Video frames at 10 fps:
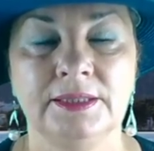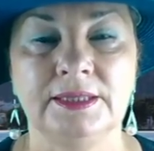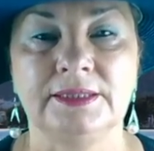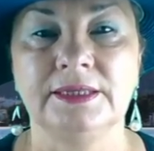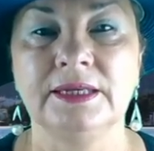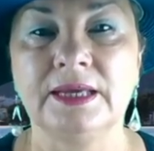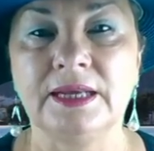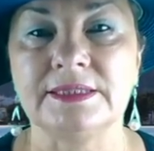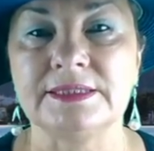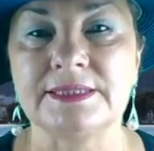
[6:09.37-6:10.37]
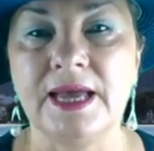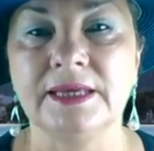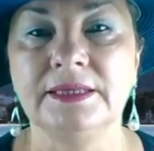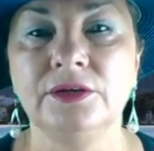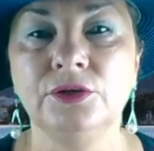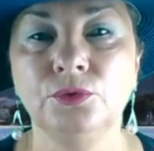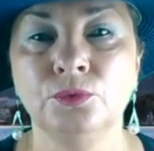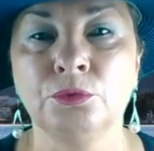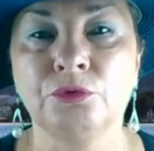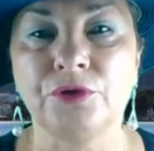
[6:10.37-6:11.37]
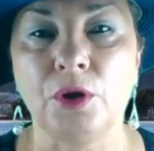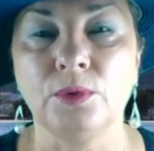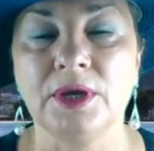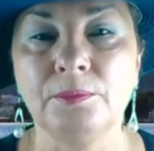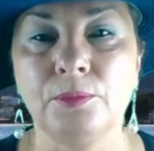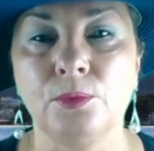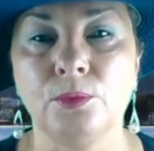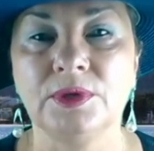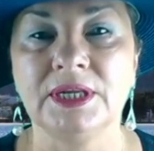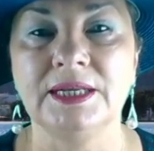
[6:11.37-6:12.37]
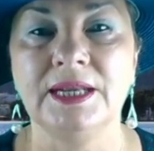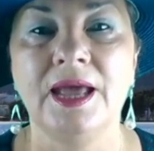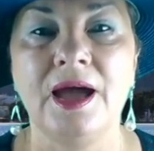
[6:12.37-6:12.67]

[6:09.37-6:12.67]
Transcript: Die Tierkreiszeichen Jungfrau geborenen